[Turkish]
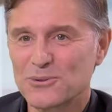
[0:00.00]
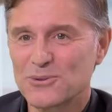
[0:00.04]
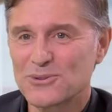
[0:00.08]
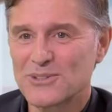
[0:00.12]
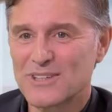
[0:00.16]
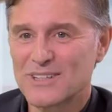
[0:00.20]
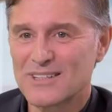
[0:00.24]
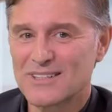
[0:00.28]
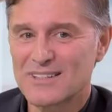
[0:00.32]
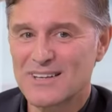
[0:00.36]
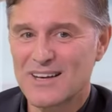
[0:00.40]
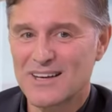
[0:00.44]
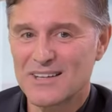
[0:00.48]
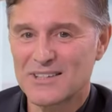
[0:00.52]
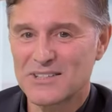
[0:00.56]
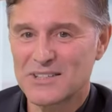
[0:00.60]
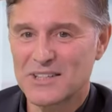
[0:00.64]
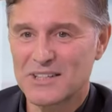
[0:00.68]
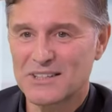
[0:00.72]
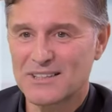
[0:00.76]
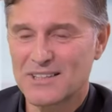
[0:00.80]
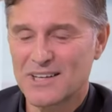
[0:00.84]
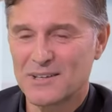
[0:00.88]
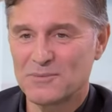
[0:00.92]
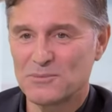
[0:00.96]
olursanız
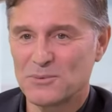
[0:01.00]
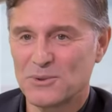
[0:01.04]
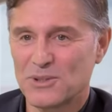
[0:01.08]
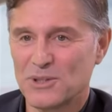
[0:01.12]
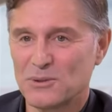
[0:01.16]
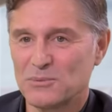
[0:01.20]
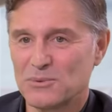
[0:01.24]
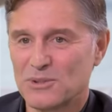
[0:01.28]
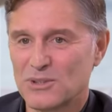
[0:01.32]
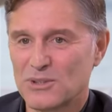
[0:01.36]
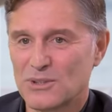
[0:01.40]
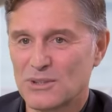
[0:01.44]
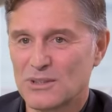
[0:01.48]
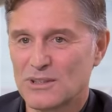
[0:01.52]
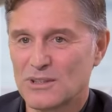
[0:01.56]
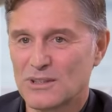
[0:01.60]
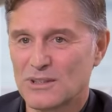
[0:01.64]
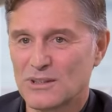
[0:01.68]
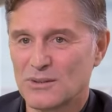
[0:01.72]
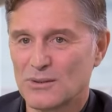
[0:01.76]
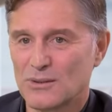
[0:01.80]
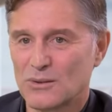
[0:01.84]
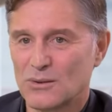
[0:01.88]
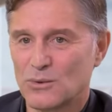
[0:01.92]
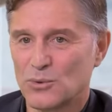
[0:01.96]
gerçekten böyle bir
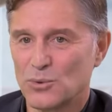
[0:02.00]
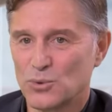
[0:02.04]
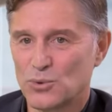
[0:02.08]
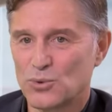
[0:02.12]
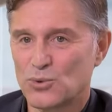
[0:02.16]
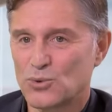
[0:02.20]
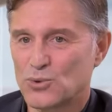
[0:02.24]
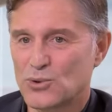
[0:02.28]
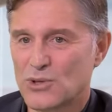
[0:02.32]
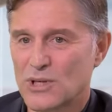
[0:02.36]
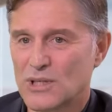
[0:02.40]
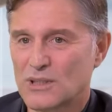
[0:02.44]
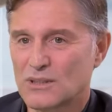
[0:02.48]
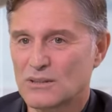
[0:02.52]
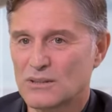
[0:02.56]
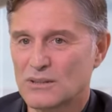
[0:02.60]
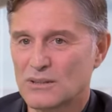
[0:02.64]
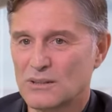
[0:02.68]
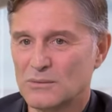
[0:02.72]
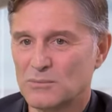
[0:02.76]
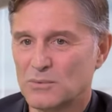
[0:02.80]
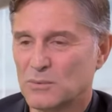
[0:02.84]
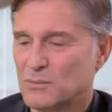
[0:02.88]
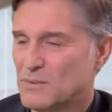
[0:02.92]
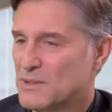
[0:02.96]
e, üç
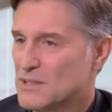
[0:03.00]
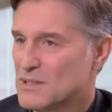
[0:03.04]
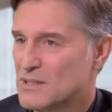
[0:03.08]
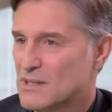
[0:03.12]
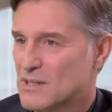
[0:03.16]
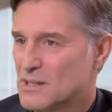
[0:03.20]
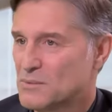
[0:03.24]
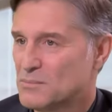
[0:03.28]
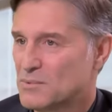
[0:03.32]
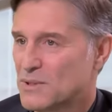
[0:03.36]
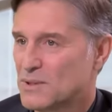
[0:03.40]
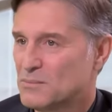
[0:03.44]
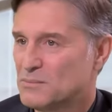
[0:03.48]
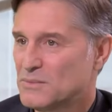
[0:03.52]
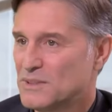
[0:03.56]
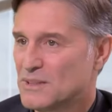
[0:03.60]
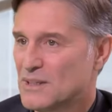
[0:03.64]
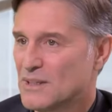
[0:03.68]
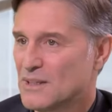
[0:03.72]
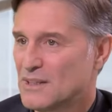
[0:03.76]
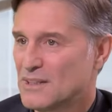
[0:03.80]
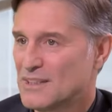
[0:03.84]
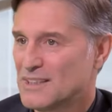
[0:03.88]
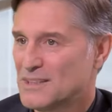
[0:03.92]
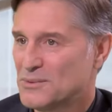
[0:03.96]
kuşaktır. Bu mesleği yapan bir
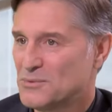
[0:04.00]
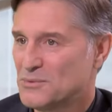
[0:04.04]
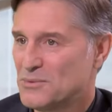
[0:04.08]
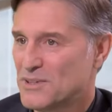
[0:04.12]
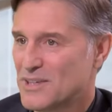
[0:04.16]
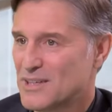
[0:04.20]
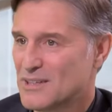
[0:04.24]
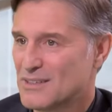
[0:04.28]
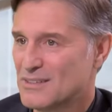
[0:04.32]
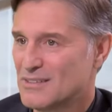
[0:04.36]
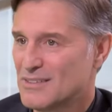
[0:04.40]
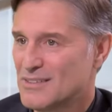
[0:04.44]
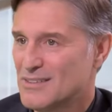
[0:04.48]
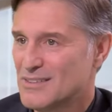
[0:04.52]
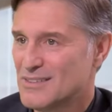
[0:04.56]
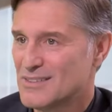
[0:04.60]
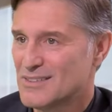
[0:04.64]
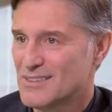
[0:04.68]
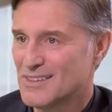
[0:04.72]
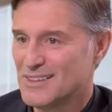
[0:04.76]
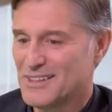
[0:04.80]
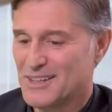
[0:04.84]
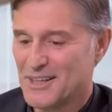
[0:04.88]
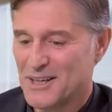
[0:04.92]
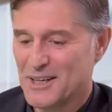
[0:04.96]
ailenin perdiyiz.
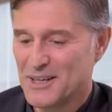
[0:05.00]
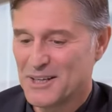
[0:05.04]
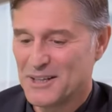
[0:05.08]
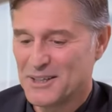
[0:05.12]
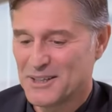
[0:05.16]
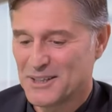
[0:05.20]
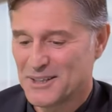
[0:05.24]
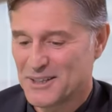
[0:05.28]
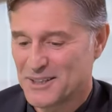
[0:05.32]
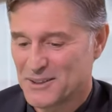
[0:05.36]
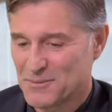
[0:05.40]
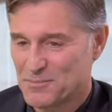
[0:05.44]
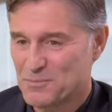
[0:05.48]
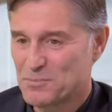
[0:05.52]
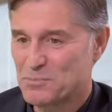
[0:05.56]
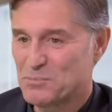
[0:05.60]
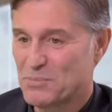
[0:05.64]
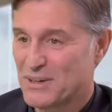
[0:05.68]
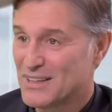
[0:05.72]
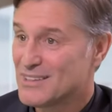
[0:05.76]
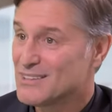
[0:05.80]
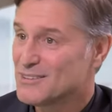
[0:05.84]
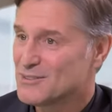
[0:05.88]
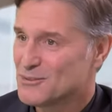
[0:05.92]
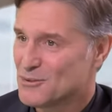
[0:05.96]
E,
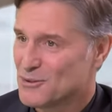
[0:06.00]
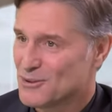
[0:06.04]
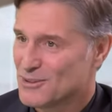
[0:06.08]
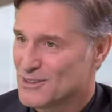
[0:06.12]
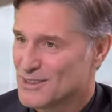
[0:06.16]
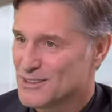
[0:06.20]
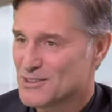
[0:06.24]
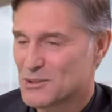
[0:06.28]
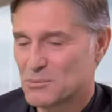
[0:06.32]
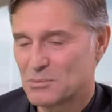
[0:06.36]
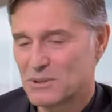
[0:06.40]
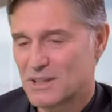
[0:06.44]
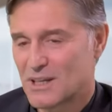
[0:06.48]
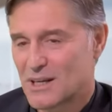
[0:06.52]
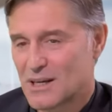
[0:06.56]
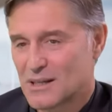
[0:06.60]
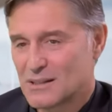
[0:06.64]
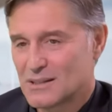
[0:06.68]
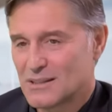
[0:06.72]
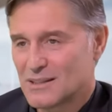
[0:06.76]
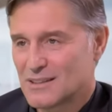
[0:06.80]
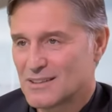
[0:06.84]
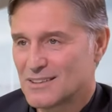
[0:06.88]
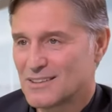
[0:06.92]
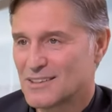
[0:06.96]
Pelin de öyle tabii
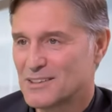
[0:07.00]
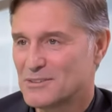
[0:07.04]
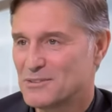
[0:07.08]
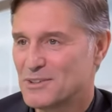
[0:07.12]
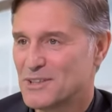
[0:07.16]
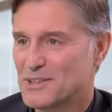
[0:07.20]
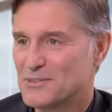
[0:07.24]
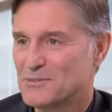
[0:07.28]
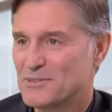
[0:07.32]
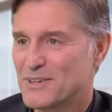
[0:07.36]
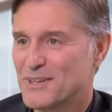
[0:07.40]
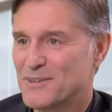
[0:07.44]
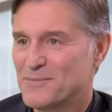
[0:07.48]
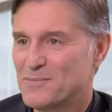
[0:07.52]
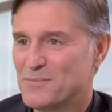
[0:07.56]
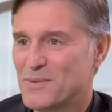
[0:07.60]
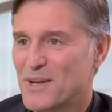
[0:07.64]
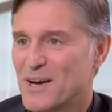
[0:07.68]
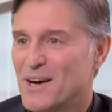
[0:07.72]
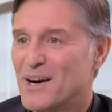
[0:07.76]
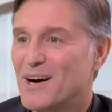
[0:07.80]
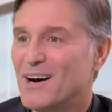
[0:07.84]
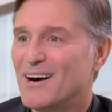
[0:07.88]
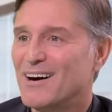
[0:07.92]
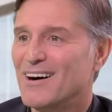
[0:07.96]
genlerinde var ve
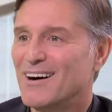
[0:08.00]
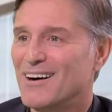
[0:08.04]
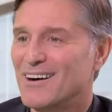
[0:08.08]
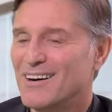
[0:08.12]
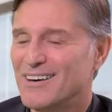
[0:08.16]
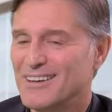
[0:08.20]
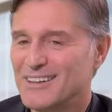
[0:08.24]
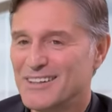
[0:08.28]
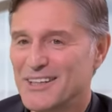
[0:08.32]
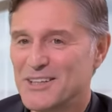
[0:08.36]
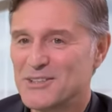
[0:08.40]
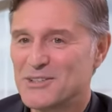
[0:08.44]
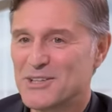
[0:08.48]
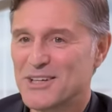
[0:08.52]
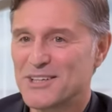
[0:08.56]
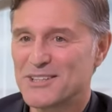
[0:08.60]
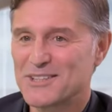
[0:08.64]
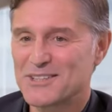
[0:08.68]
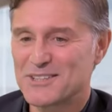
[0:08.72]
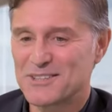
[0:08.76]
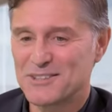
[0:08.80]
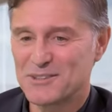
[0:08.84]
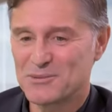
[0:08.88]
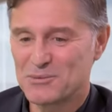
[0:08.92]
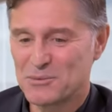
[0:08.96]
var, var, aile
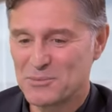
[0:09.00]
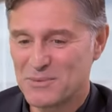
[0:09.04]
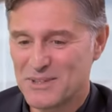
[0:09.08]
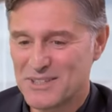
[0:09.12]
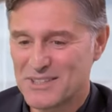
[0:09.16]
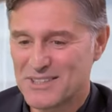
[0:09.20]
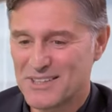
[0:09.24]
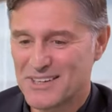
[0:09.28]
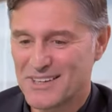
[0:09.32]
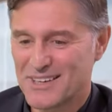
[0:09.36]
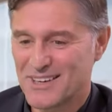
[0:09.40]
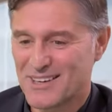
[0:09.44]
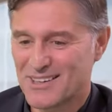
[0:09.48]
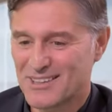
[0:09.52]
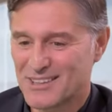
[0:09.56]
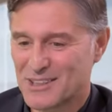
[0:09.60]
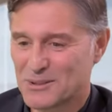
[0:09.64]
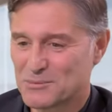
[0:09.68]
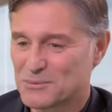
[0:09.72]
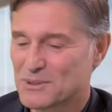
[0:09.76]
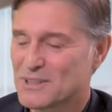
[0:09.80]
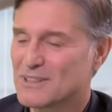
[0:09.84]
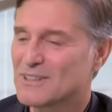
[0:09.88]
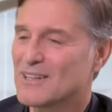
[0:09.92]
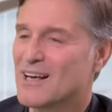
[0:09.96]
içerisinde var. bu meslek
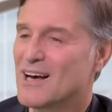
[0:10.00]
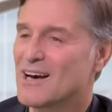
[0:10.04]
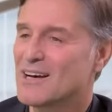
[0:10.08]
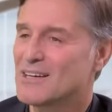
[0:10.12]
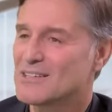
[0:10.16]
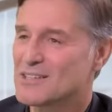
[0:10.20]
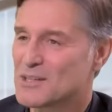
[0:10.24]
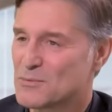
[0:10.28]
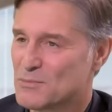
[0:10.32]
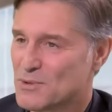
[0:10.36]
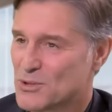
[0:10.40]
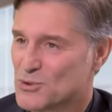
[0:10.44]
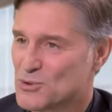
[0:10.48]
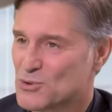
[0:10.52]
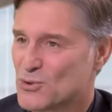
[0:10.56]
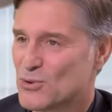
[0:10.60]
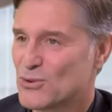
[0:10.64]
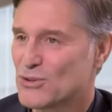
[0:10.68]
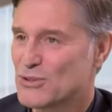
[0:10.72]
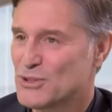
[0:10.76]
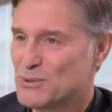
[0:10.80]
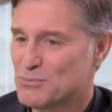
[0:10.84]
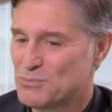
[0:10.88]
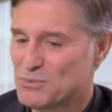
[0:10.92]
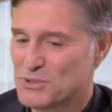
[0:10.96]
anlamında da her zaman
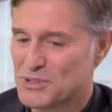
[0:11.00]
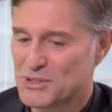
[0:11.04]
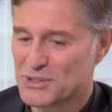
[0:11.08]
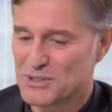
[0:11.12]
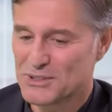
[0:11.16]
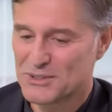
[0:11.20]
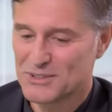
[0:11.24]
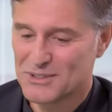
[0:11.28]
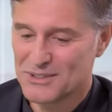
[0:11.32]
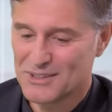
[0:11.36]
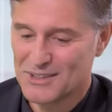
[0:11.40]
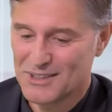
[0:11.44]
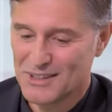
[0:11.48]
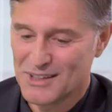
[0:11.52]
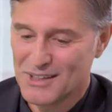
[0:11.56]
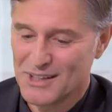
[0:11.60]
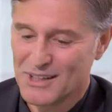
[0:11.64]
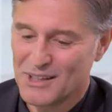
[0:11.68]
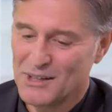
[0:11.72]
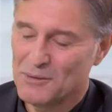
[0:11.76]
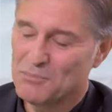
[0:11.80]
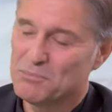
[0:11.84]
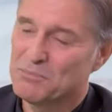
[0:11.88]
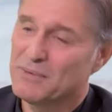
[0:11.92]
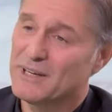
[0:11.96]
söylediğim bir şeydir.
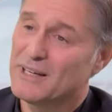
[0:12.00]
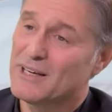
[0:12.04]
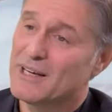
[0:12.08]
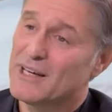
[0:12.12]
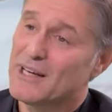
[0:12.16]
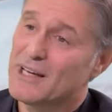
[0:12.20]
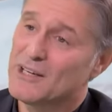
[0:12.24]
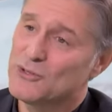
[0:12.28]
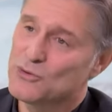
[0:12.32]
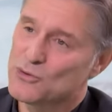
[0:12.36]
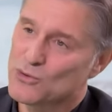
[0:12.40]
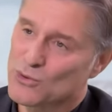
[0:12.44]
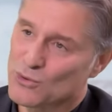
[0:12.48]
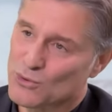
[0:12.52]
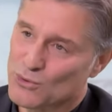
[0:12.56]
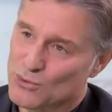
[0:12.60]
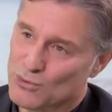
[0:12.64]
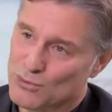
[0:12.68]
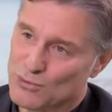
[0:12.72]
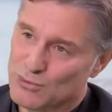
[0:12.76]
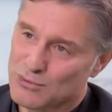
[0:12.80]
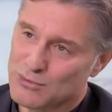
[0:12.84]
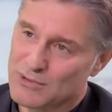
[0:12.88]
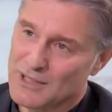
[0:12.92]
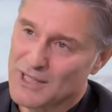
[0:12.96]
Beni en çok
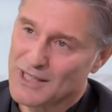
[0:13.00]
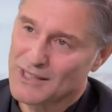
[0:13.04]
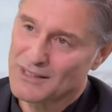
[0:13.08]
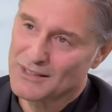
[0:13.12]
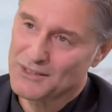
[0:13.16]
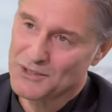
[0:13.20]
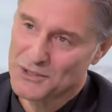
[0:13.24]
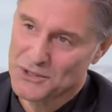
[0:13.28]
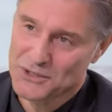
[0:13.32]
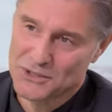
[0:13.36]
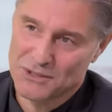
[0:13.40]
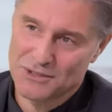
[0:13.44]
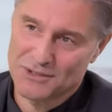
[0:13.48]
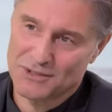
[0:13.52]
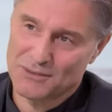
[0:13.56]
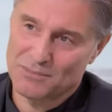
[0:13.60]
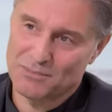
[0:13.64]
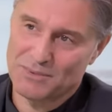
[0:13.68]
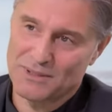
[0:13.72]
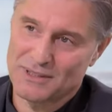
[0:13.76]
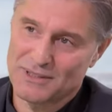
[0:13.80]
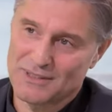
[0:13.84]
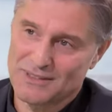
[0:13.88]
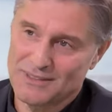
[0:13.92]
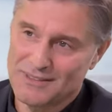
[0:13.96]
güldüren kişidir
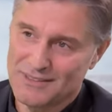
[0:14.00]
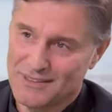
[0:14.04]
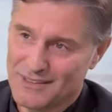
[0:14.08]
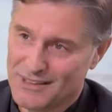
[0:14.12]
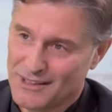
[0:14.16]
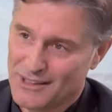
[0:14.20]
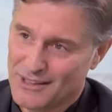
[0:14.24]
Pelin.